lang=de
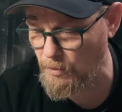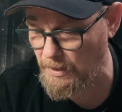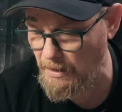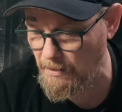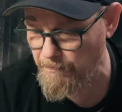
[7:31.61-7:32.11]

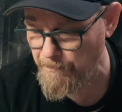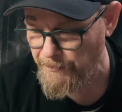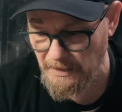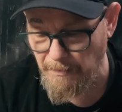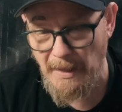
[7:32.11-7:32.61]
Oder
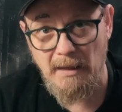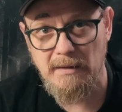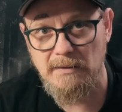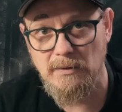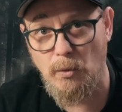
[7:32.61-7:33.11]
wenn ich
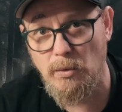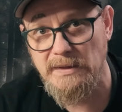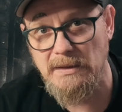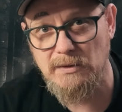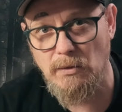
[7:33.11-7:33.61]
merke,
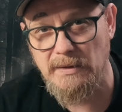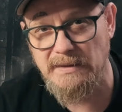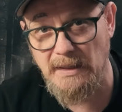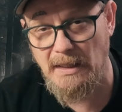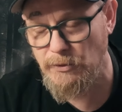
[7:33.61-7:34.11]
oh, sie ist doch
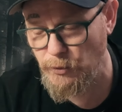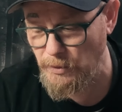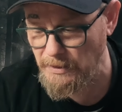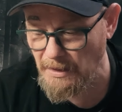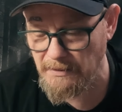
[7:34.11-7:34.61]
sehr dünn,